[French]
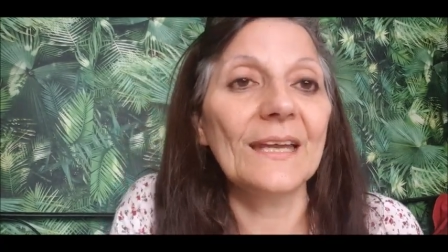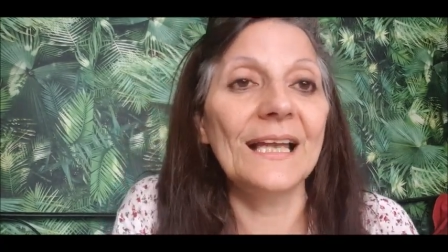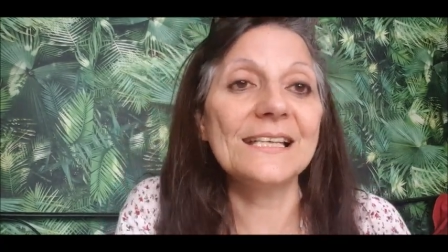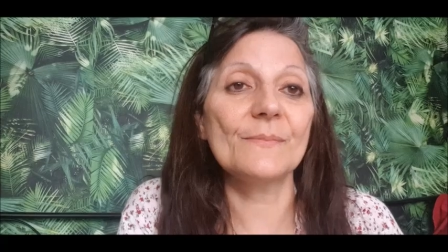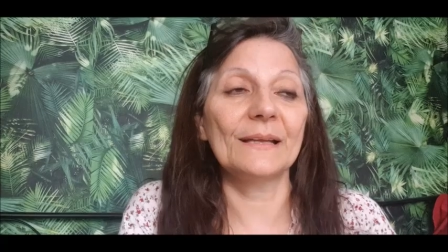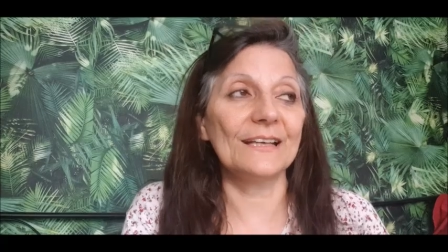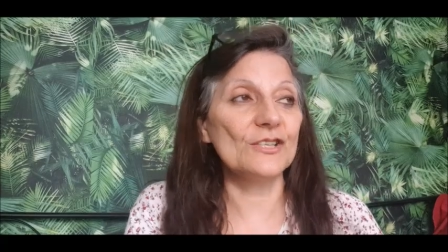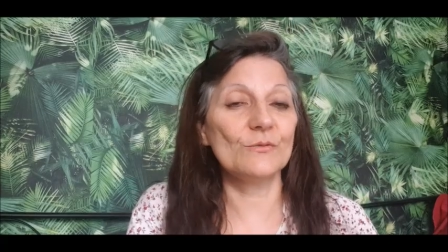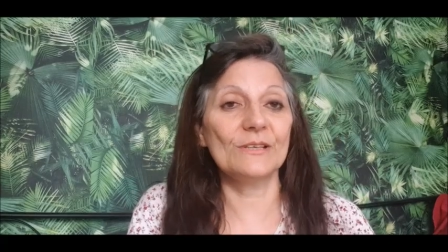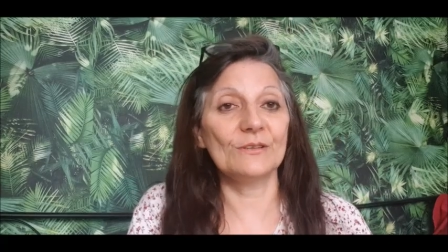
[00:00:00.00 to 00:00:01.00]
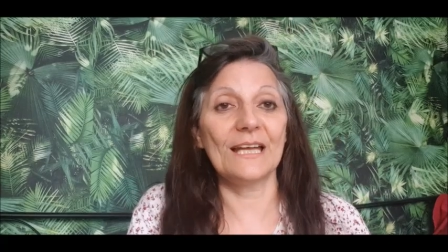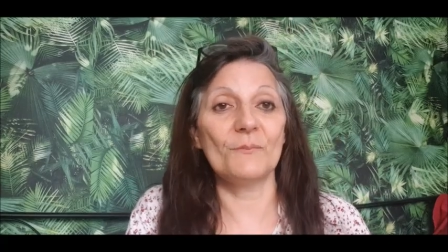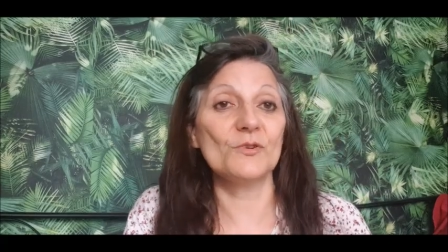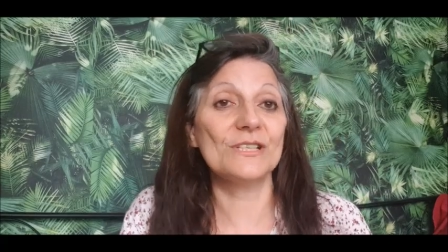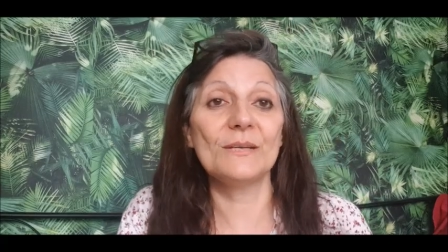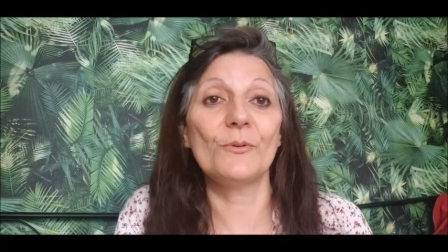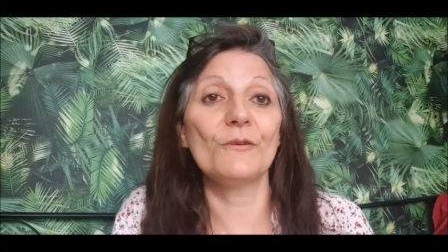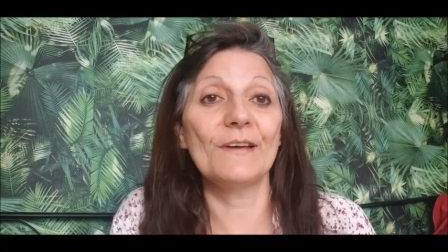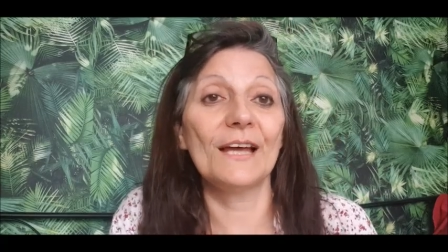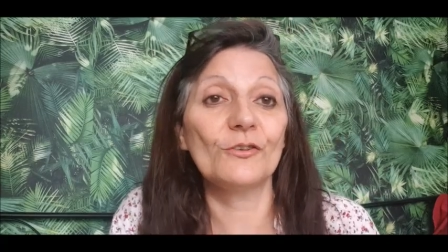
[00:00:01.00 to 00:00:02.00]
Là, ce matin, je lui ai donné à manger, il
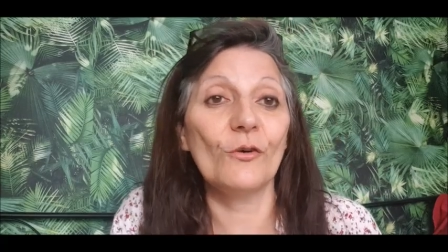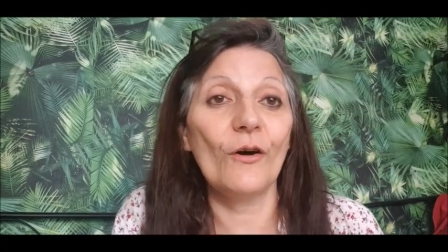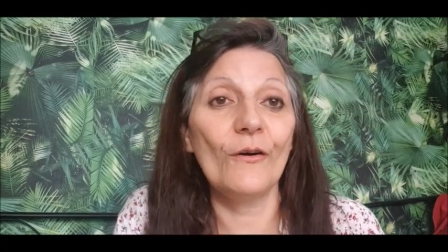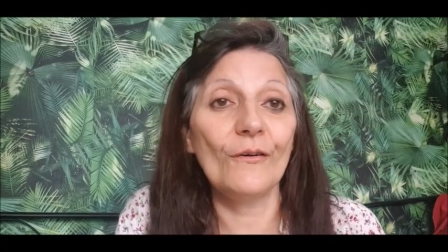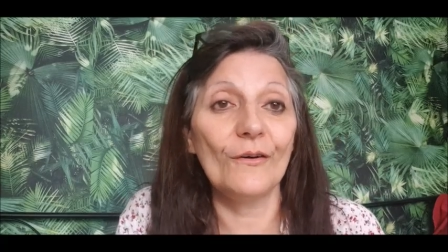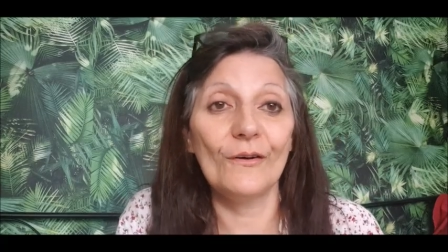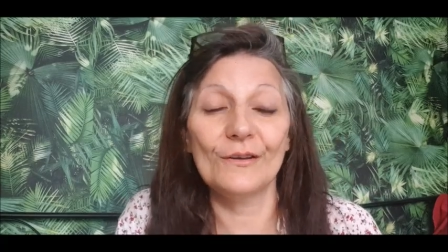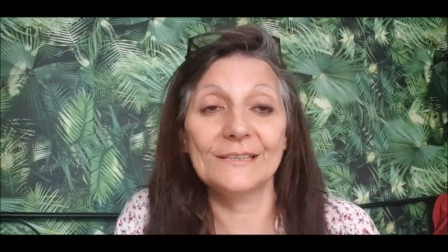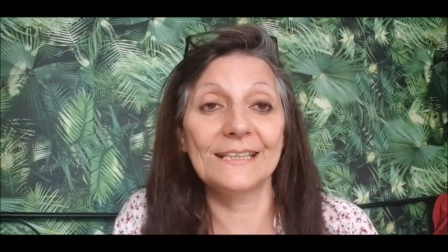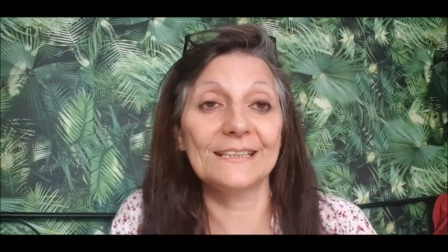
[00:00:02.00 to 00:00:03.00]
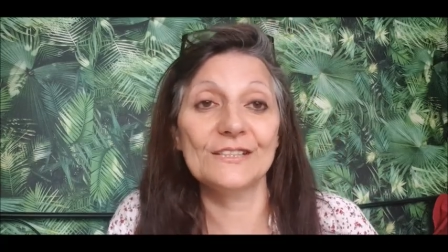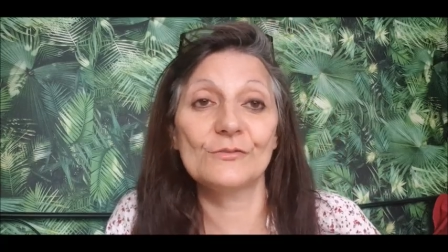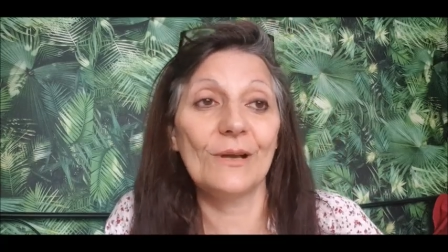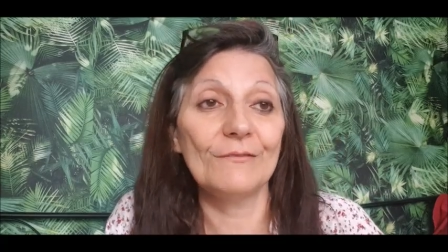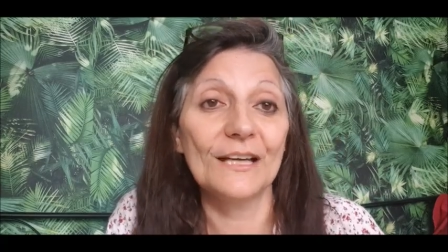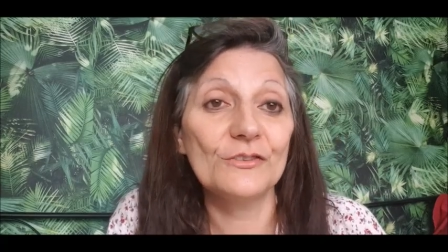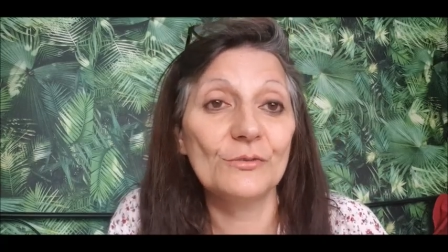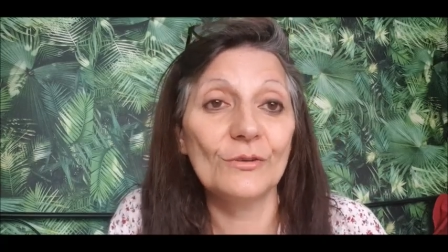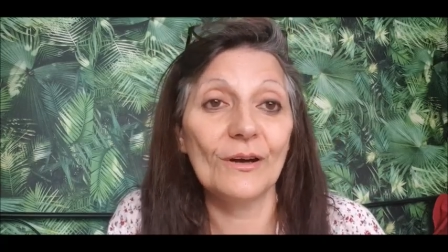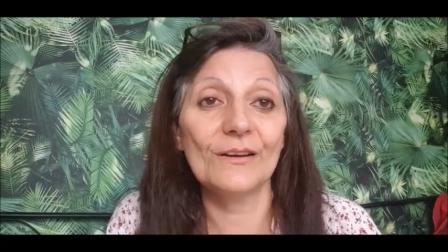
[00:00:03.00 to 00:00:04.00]
pleuvait à torrent, euh, il était sous la
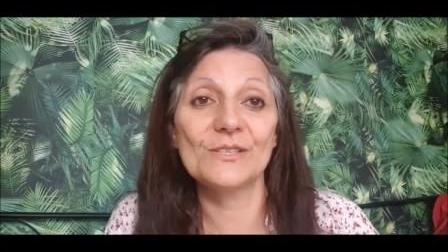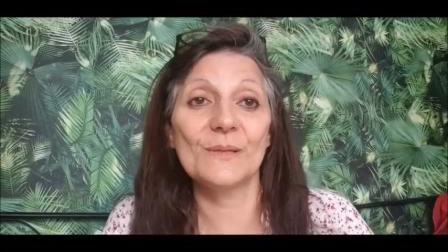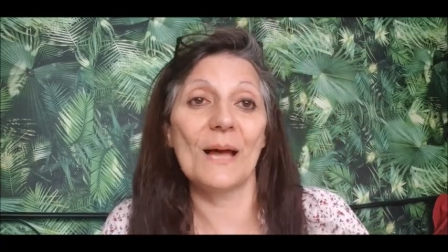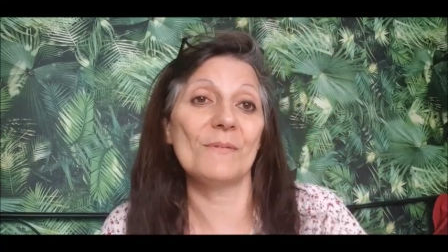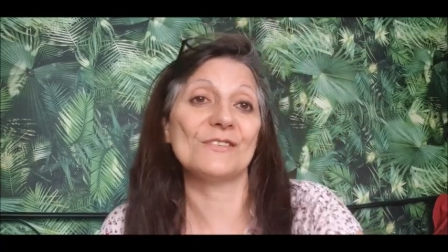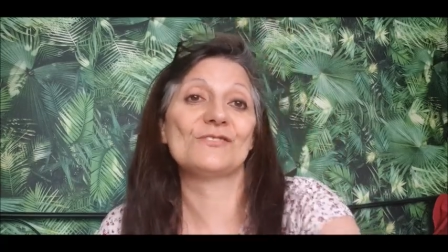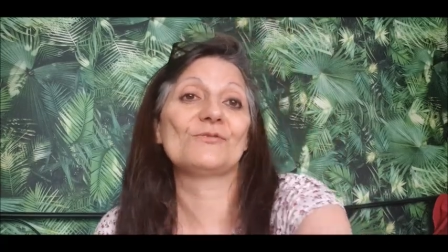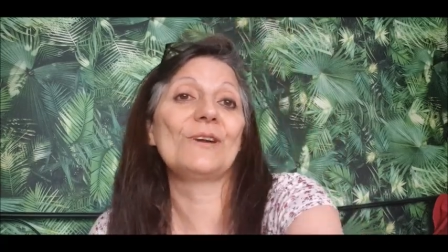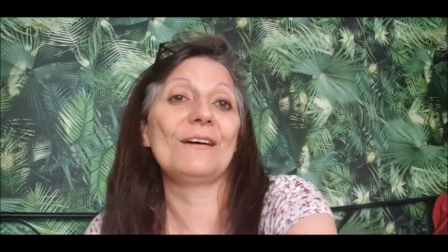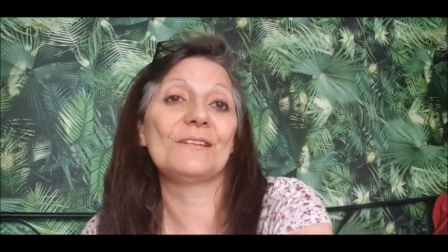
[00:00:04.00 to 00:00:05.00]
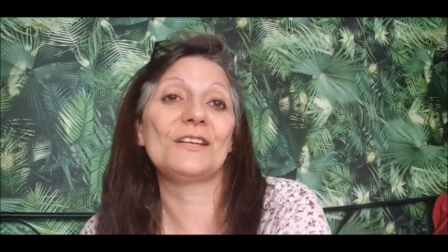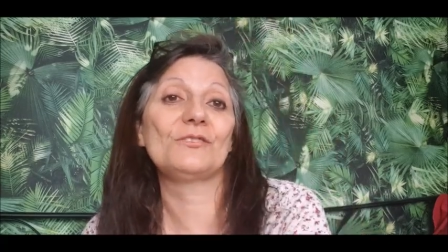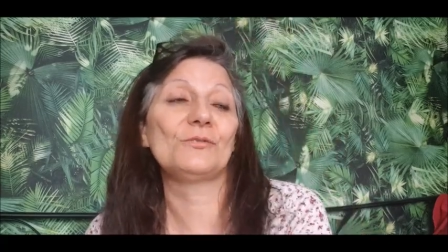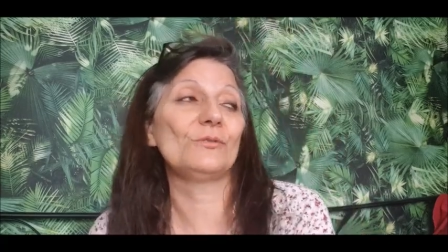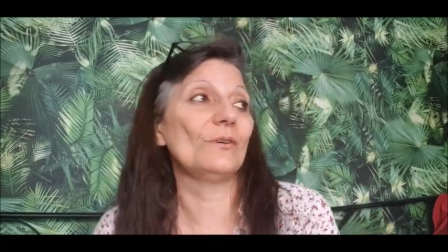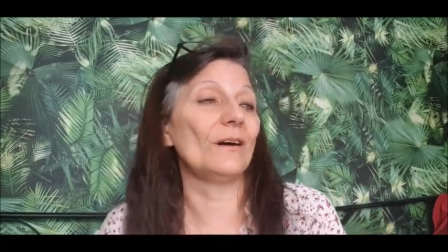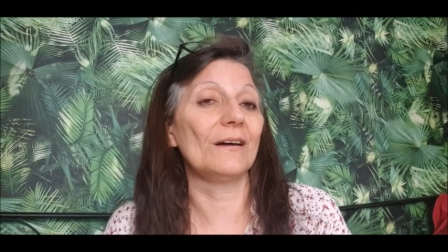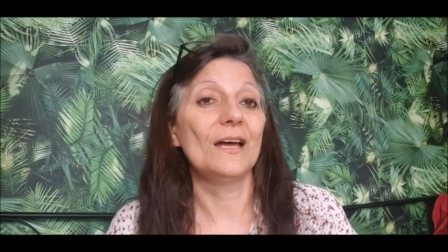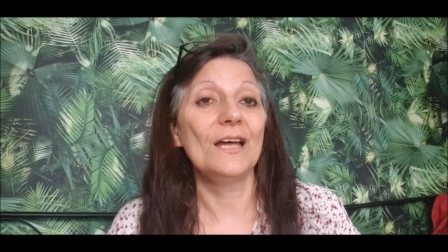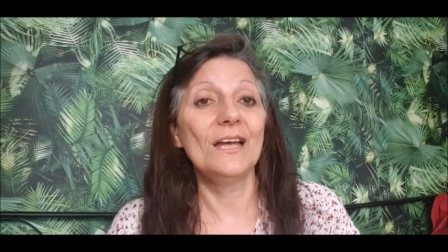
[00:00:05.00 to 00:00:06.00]
voiture, j'ai mis la main sous la voiture,
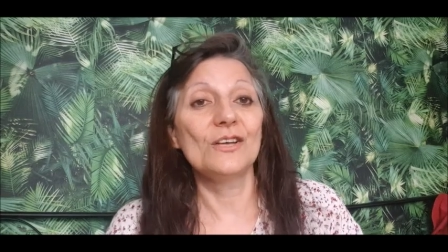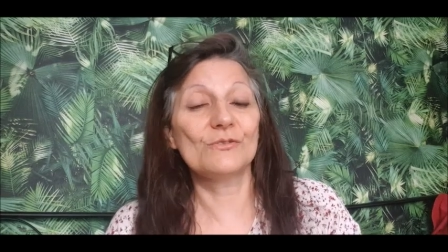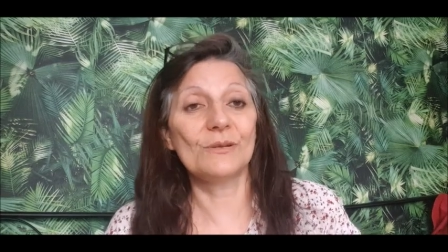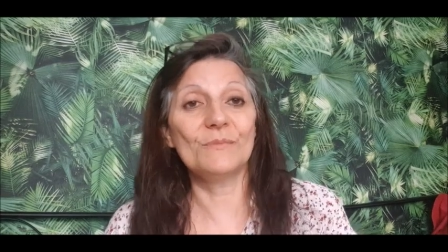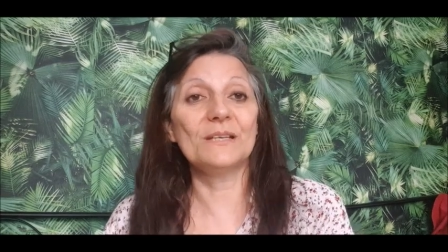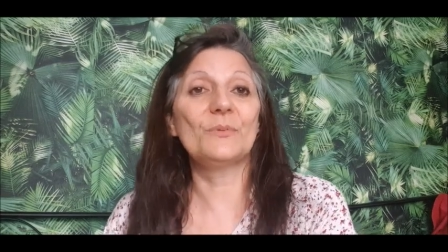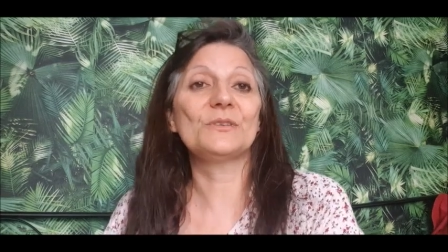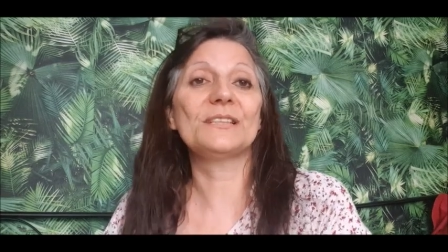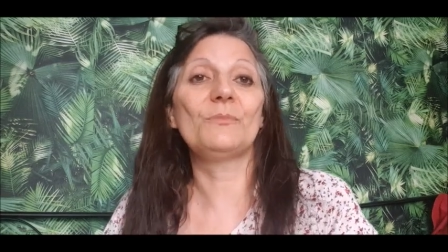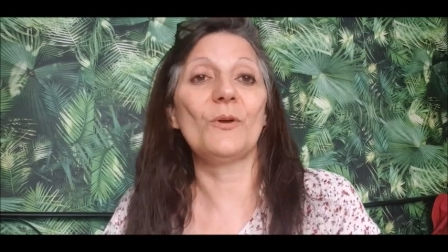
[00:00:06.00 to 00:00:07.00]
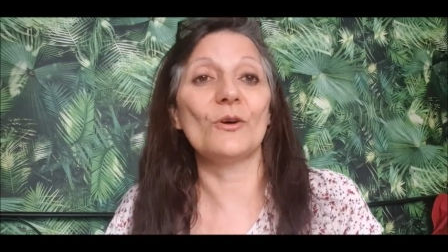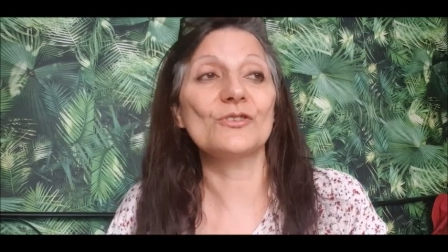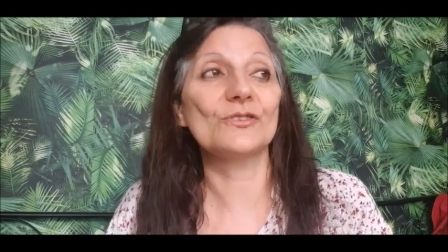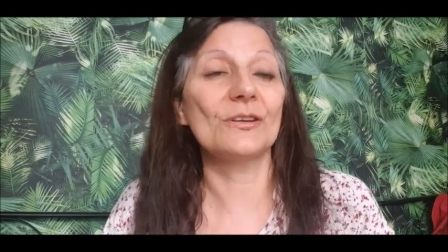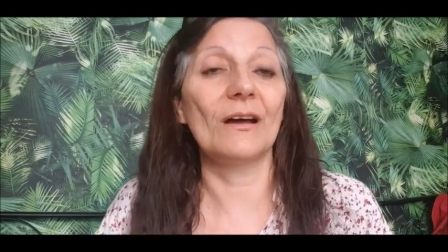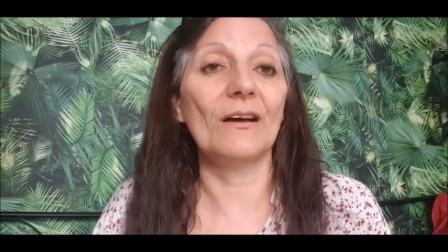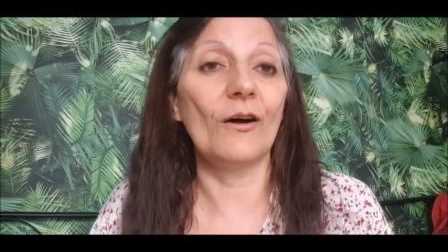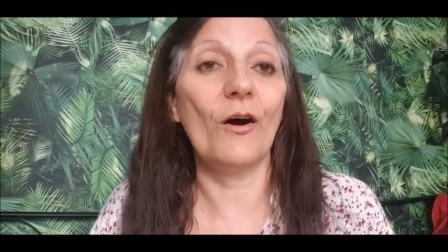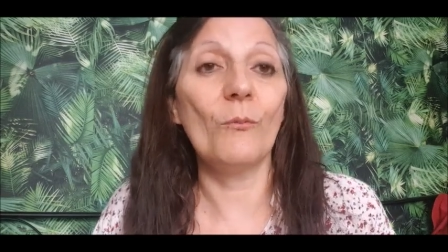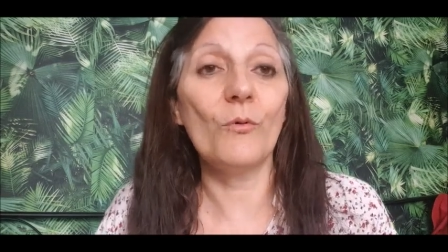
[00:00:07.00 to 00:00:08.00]
je lui ai mis une petite planche
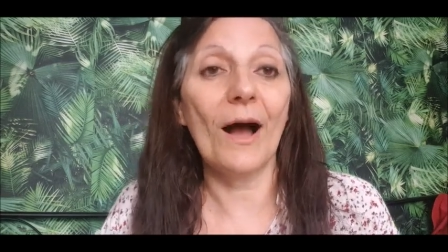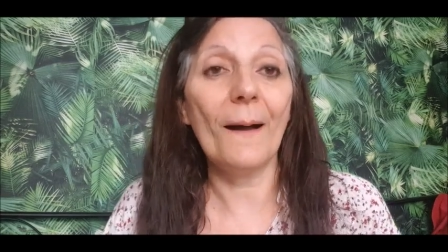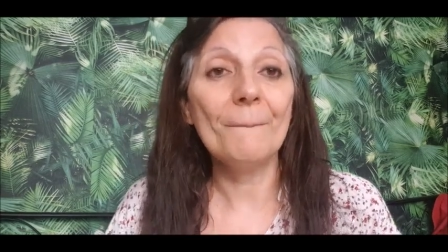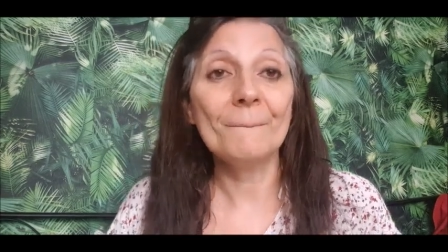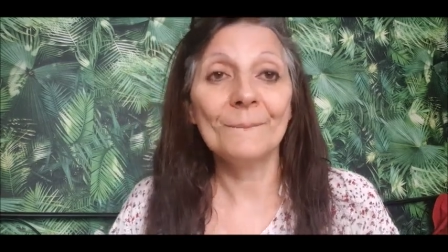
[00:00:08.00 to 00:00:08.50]
en bois